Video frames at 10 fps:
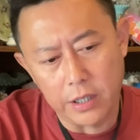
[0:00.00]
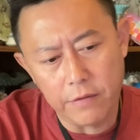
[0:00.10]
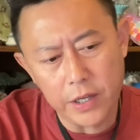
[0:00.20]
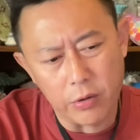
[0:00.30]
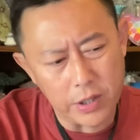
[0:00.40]
因
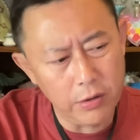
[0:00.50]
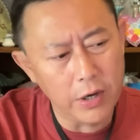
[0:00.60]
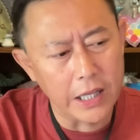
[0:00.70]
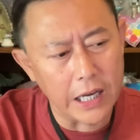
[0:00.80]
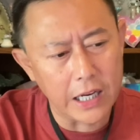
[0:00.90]
为有的医
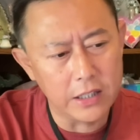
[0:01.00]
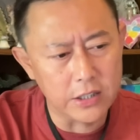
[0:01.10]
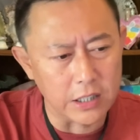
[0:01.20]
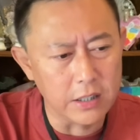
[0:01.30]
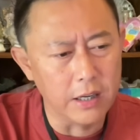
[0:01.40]
院呢，还得
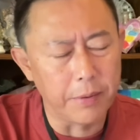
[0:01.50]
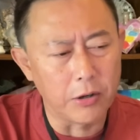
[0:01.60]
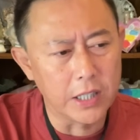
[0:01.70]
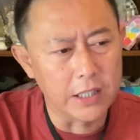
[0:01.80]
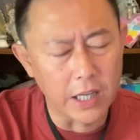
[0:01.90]
写这个
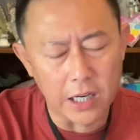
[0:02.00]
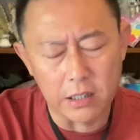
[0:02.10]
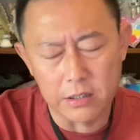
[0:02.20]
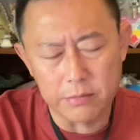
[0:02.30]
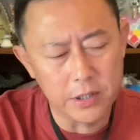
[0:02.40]
保证那
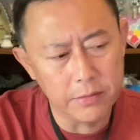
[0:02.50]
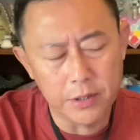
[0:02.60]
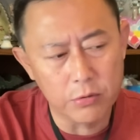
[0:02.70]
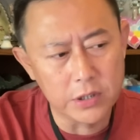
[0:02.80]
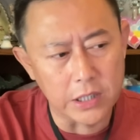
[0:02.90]
个什么什么
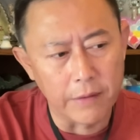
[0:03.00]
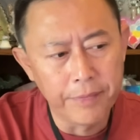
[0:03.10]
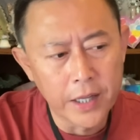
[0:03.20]
东西，